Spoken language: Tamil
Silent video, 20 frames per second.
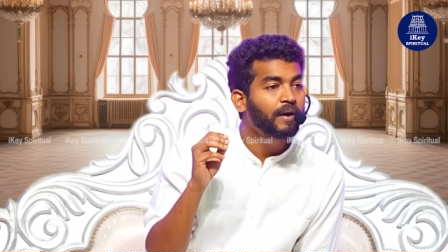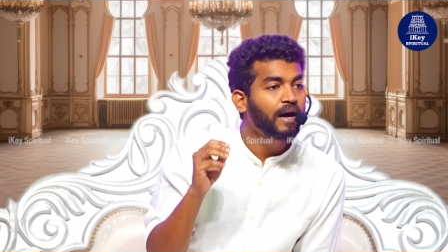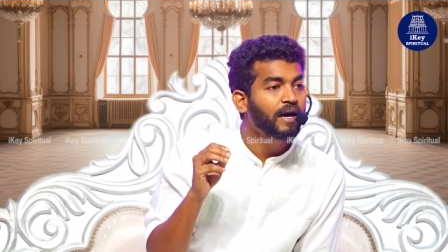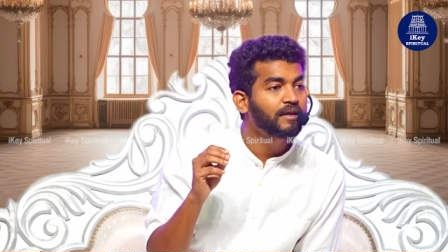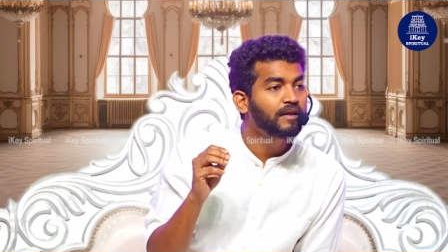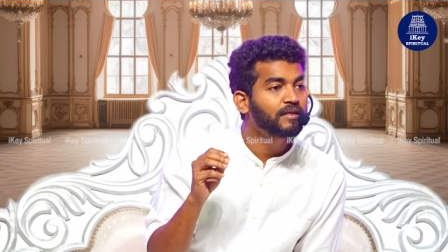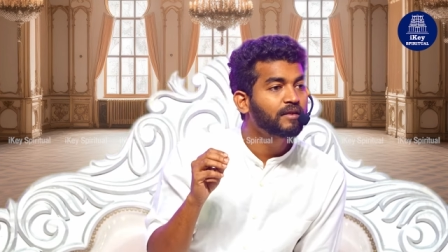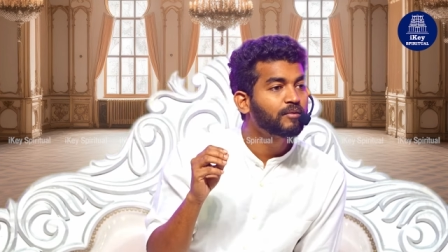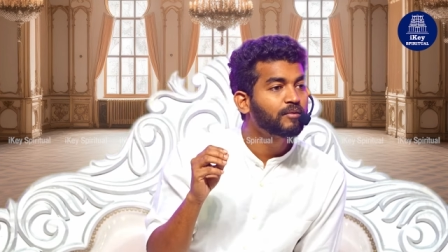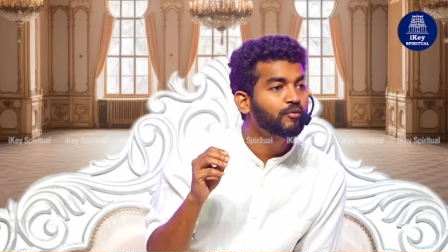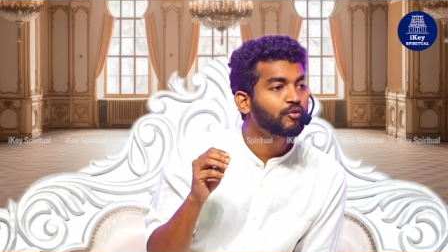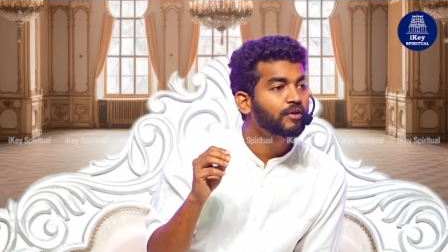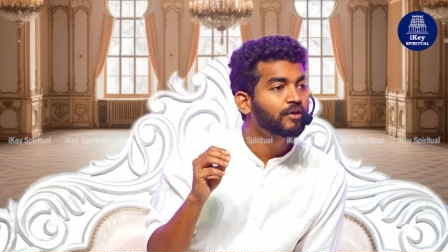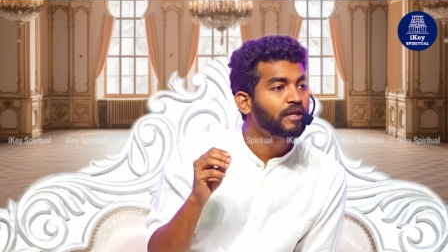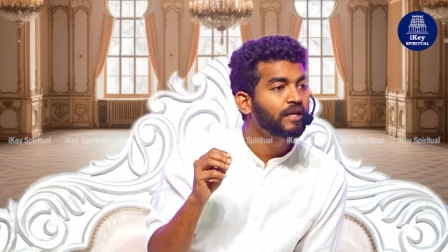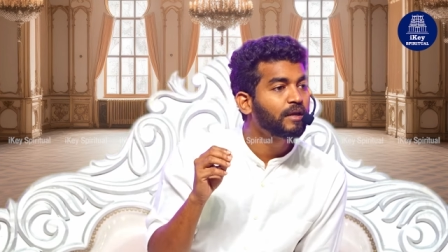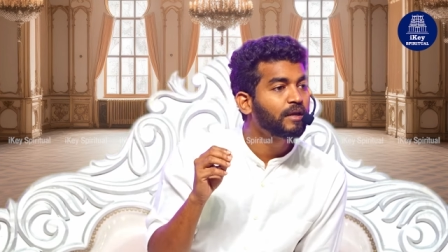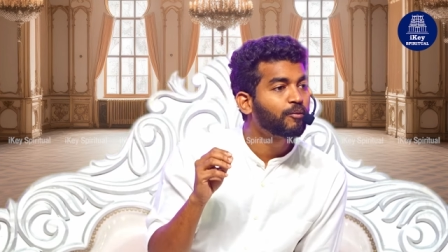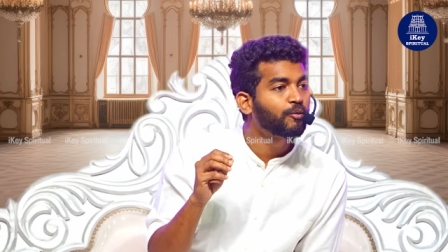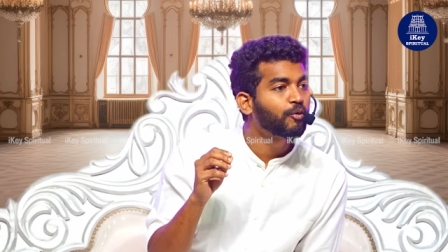பார்த்து
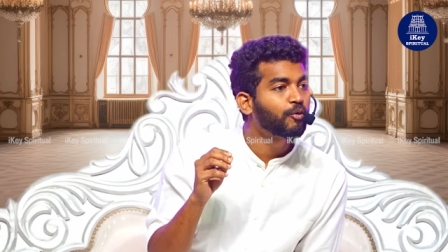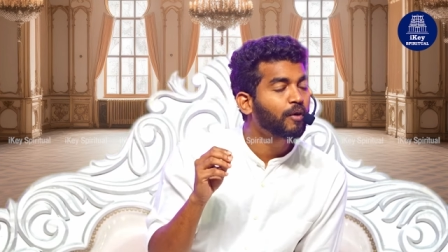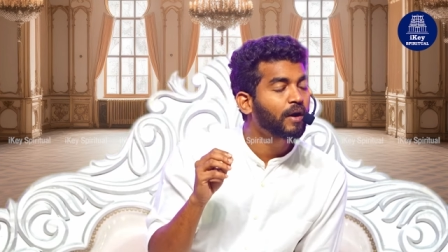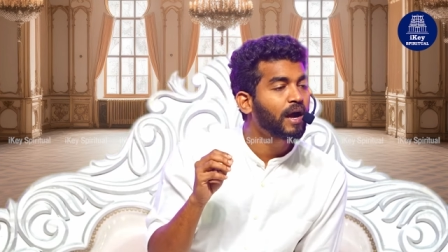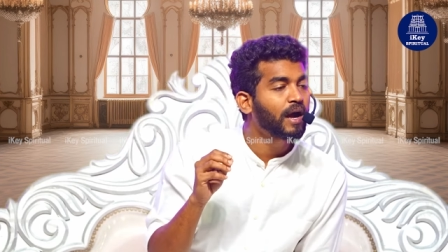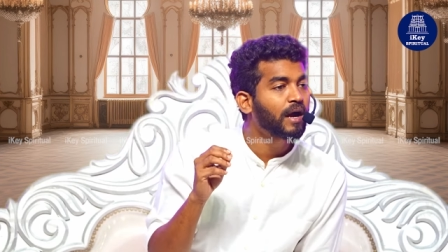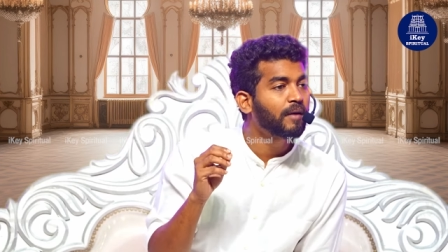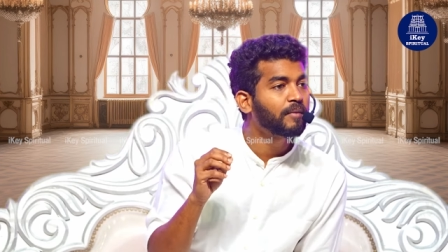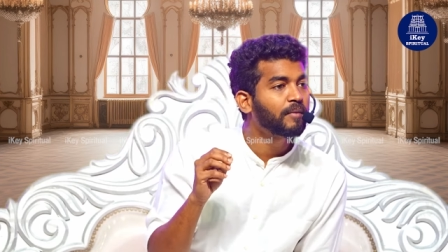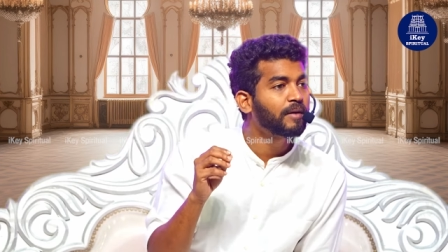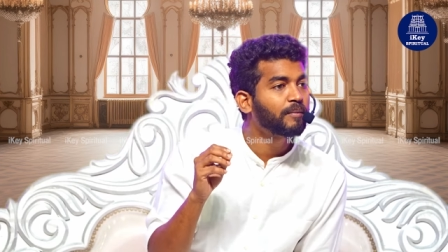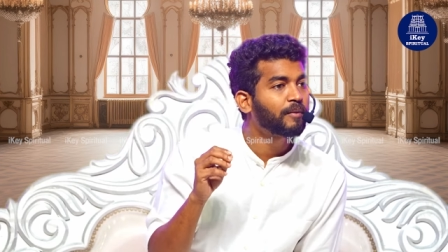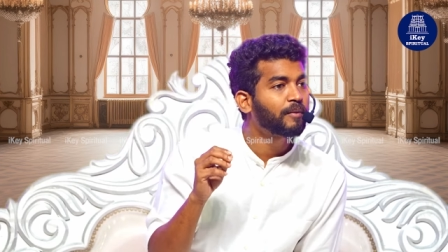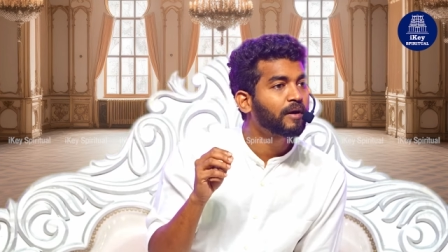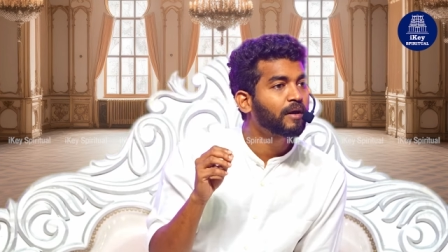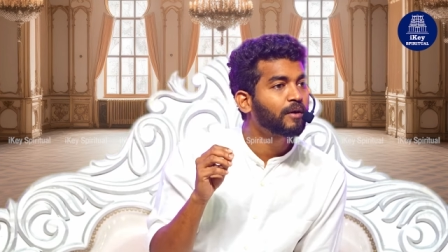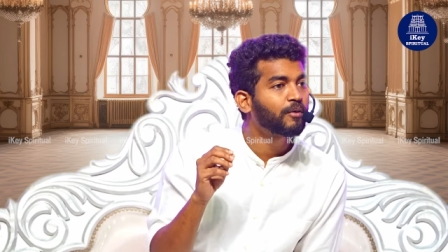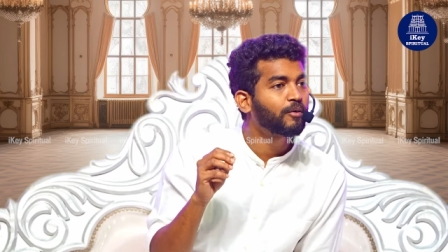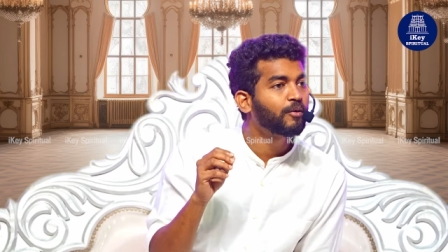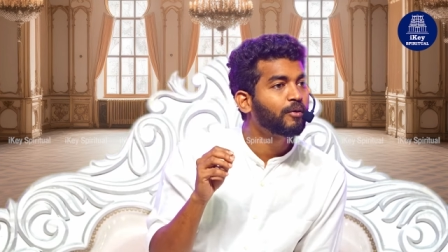முதலில்
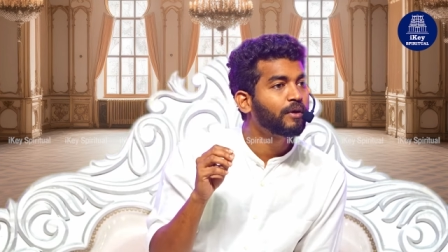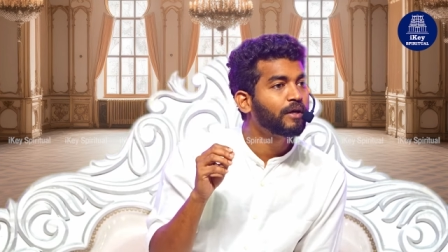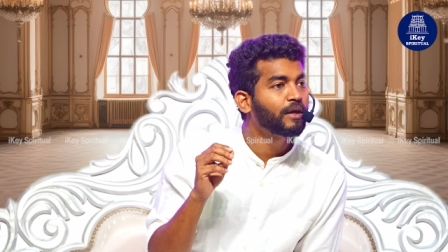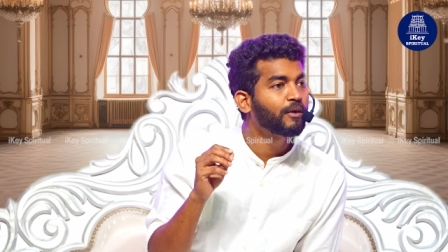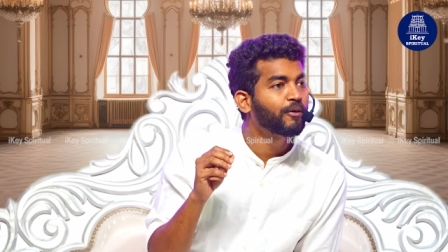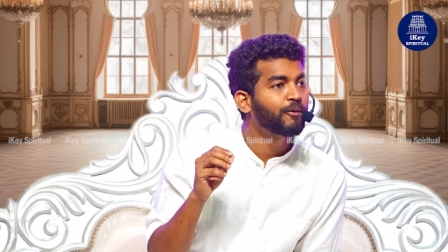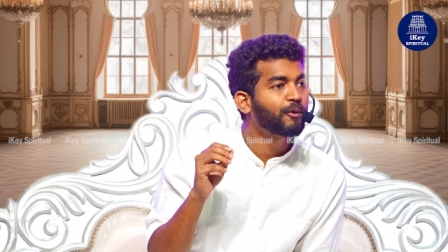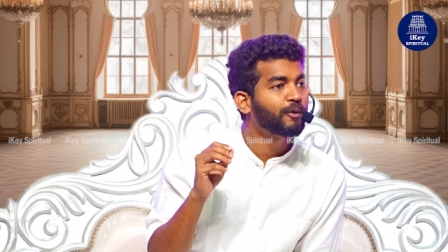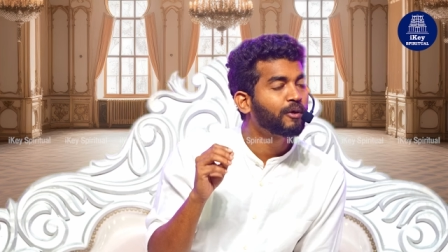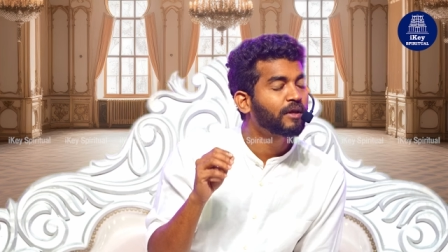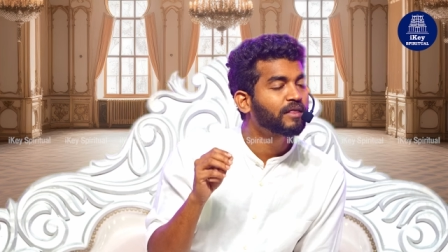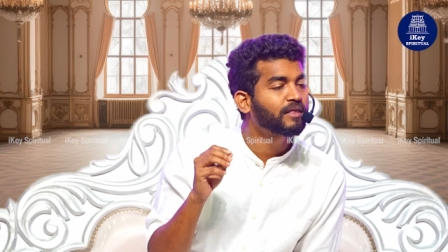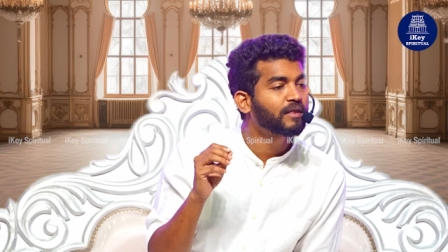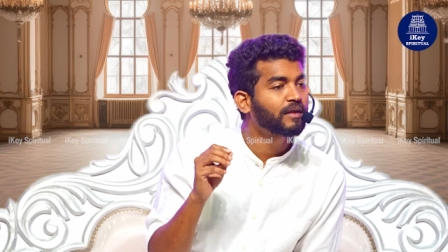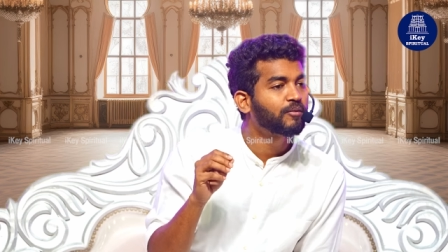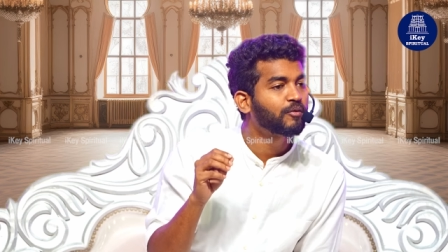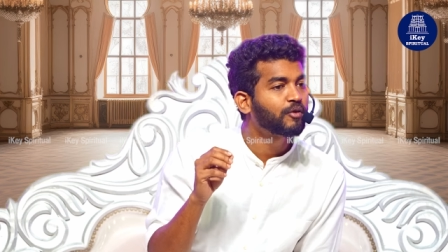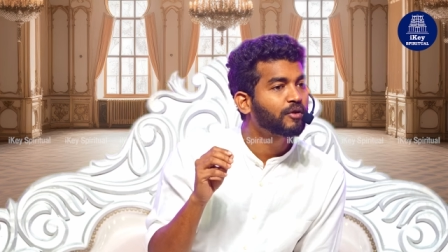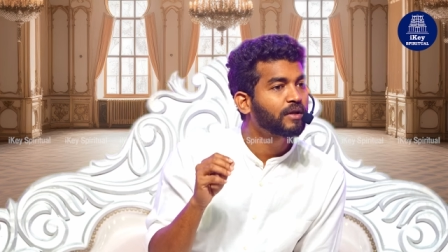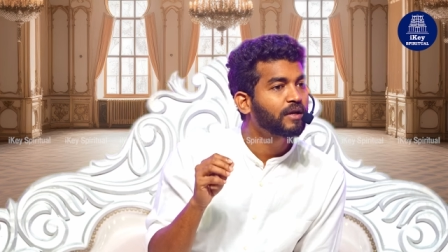பொறாமைப்படக்கூடிய குணத்தை
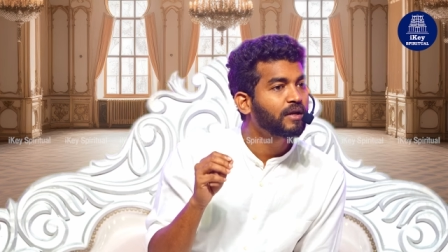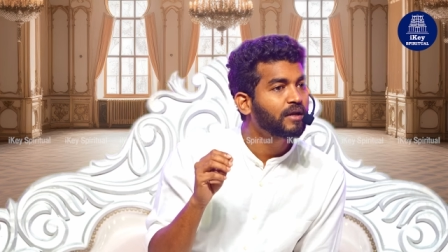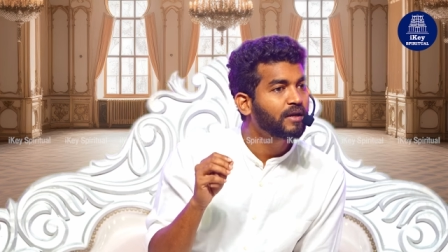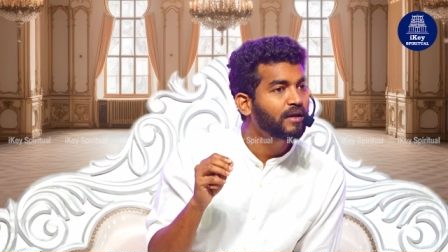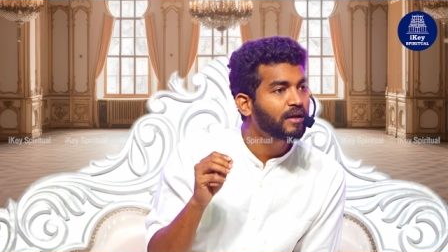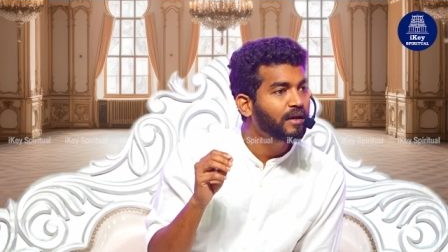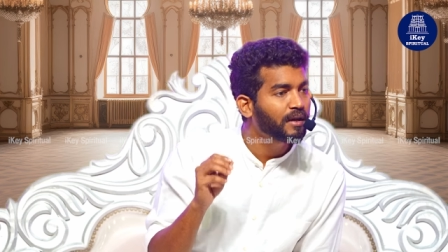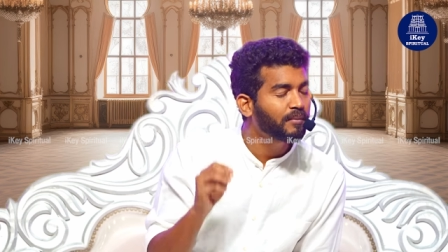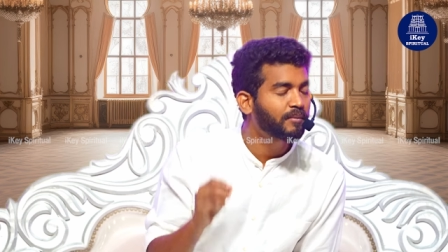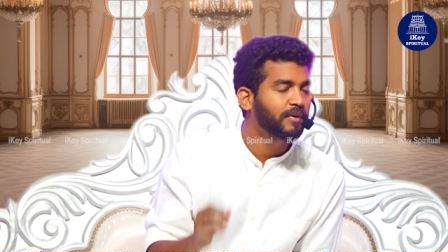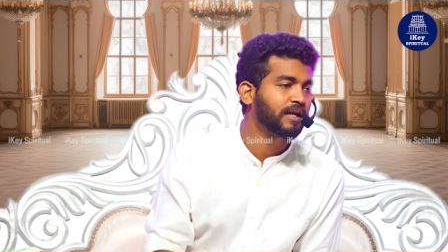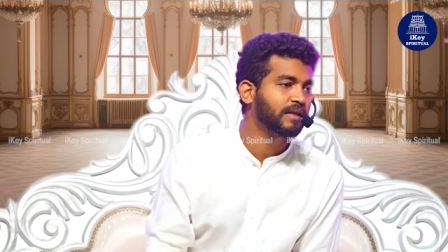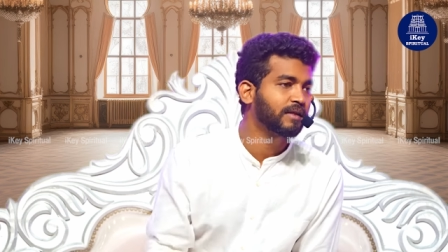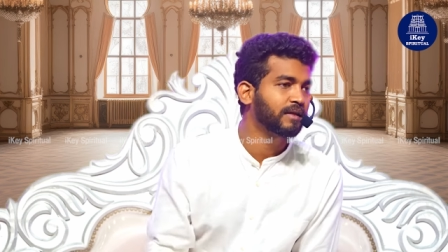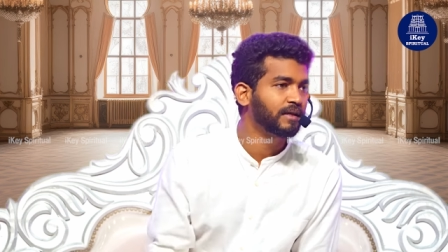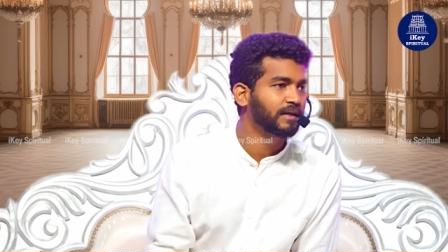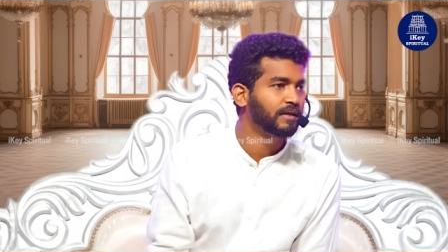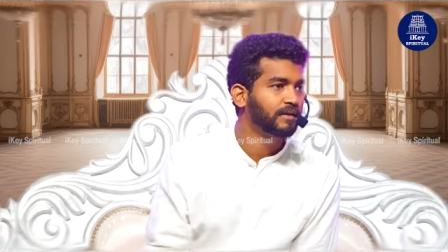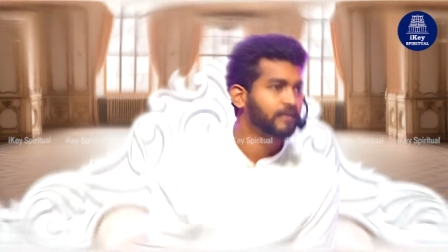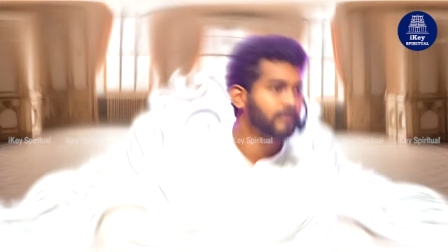முதல்ல
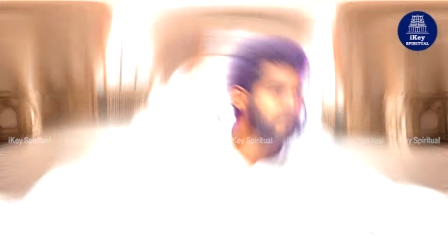மாத்துங்க